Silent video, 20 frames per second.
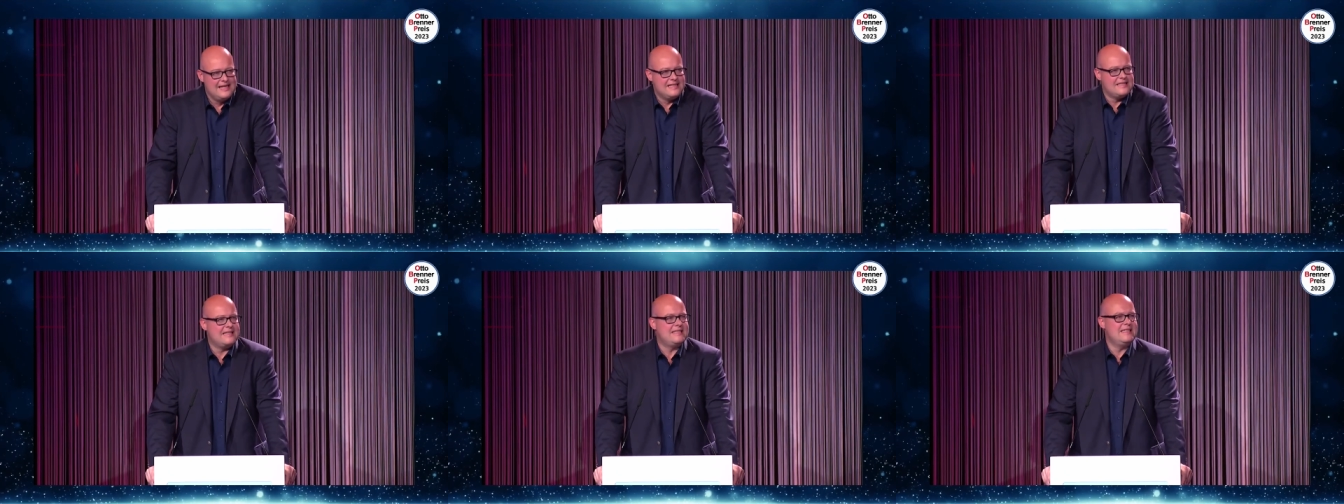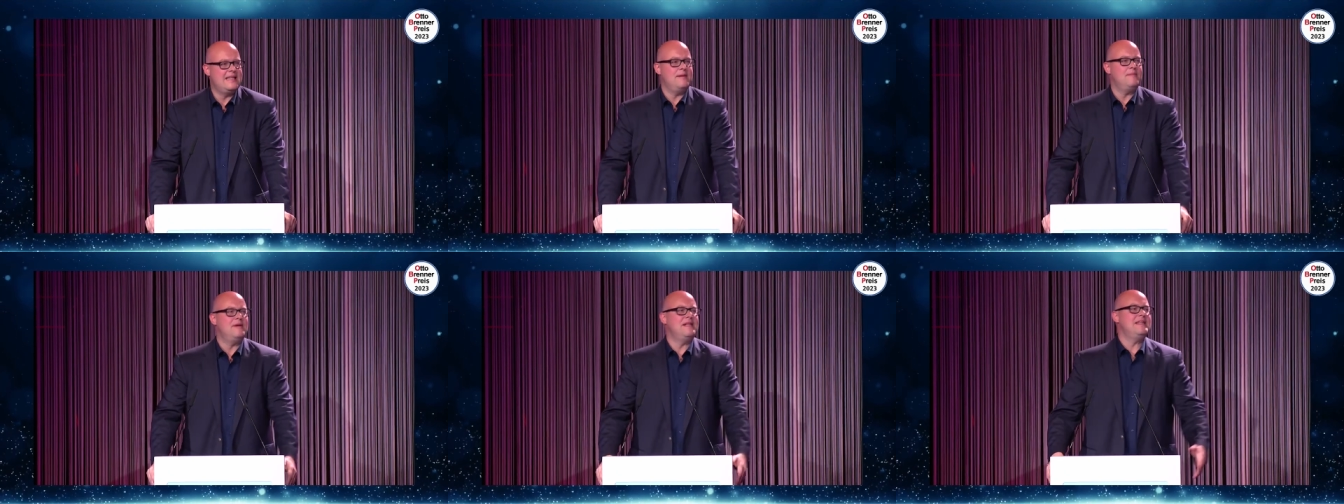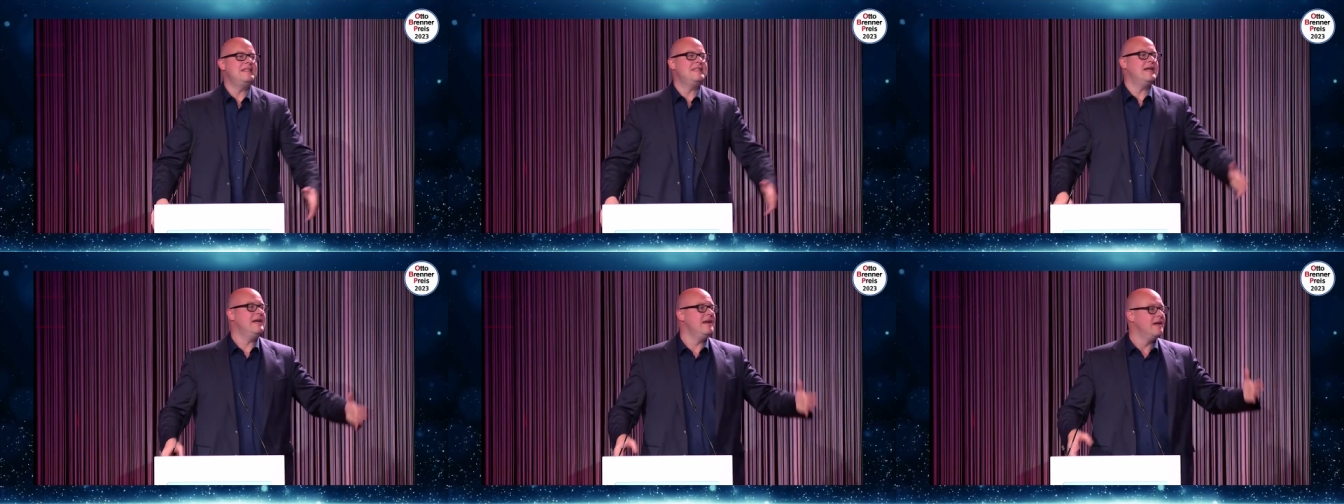das nehmen
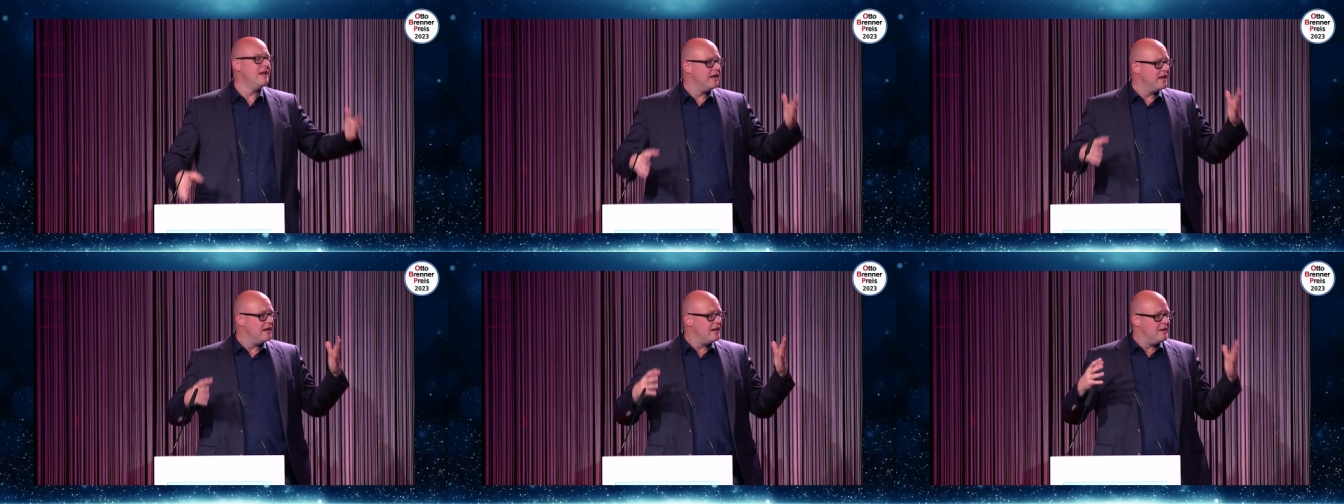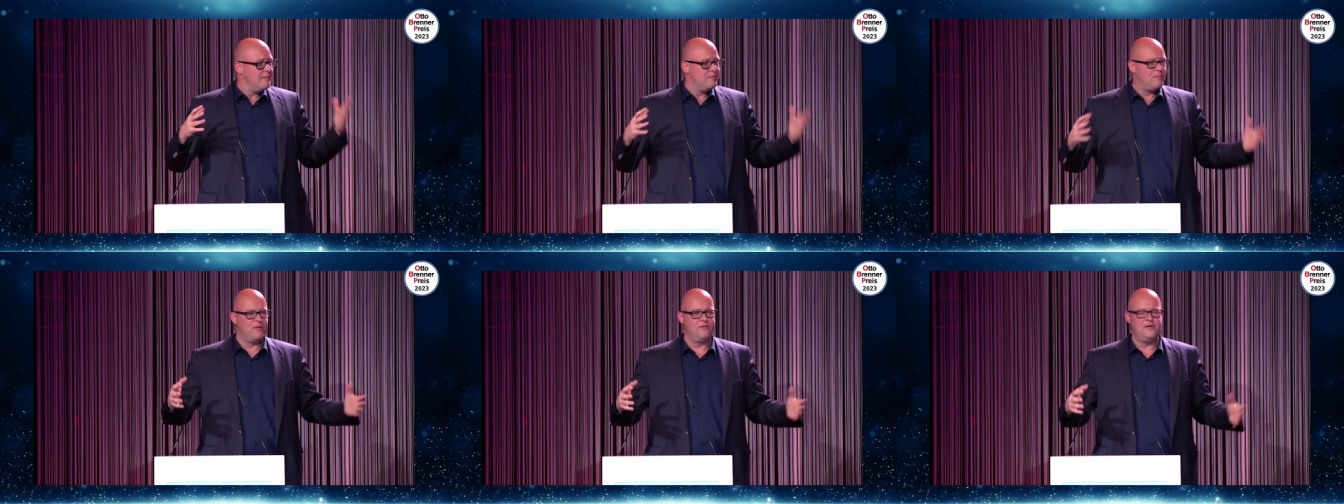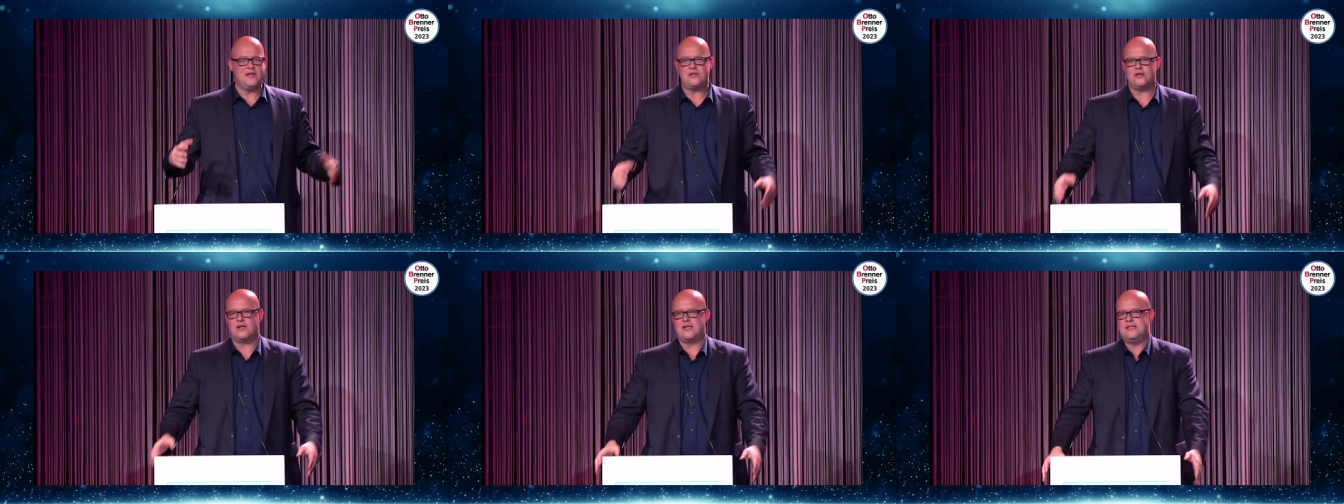diese
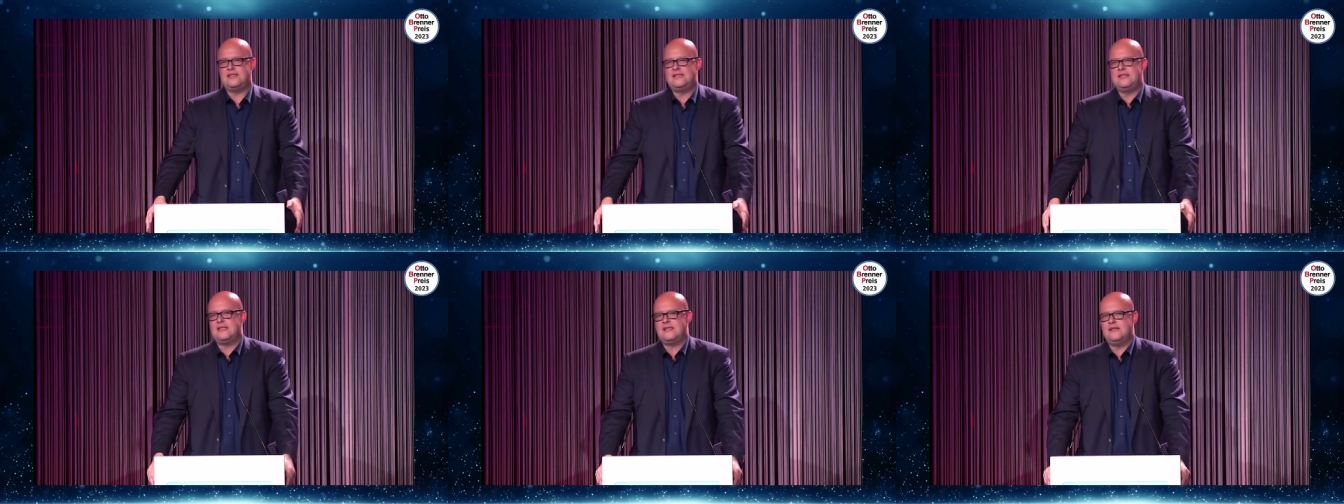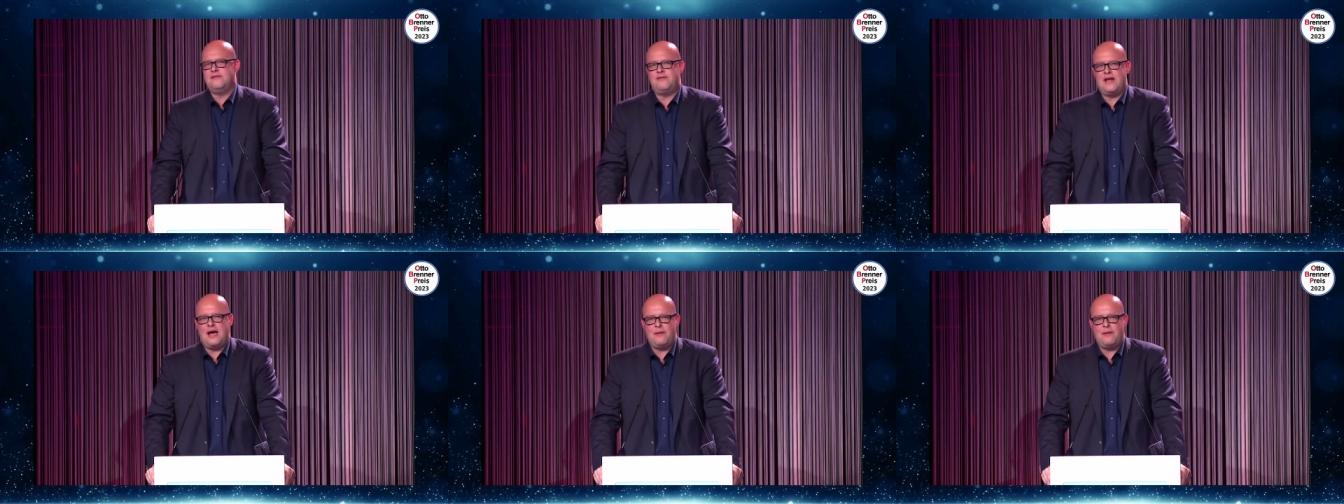profitorientierten,